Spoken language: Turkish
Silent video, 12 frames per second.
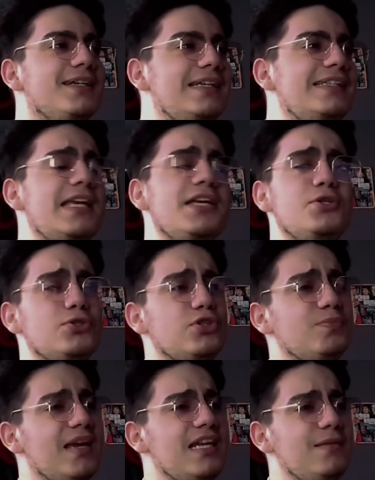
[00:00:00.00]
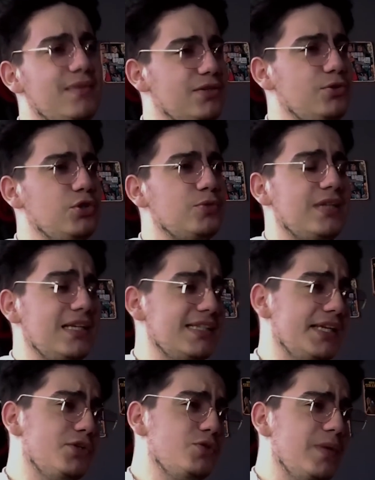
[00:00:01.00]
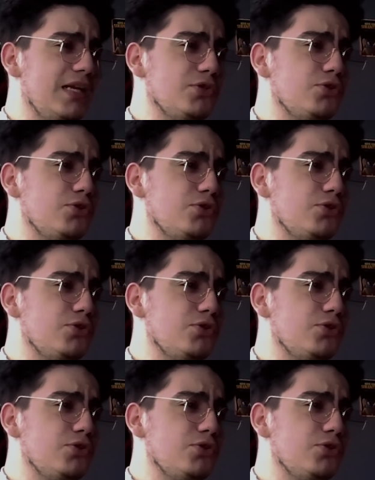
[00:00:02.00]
800 beğeni bekliyorum size. 800 beğenin